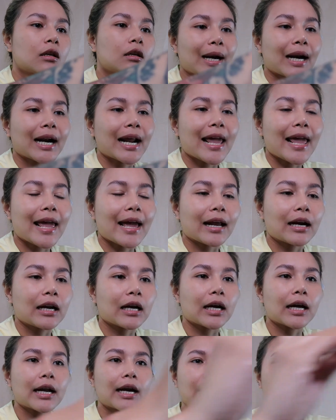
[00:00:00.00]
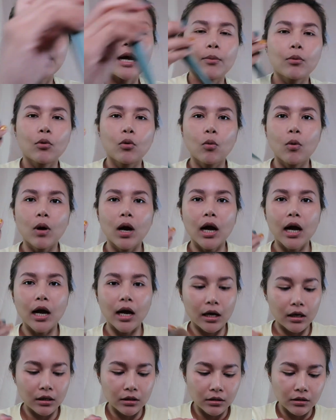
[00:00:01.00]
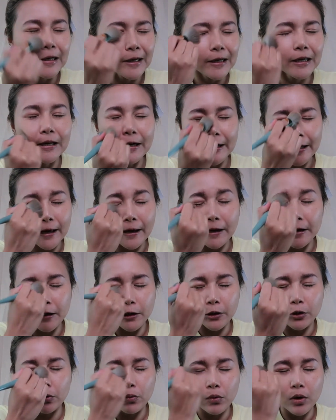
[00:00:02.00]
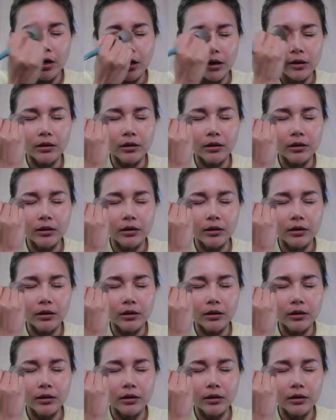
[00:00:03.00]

แปรงแล้วกันันนะเพราะว่าจะได้เกลี่ยให้ได้ทั่ว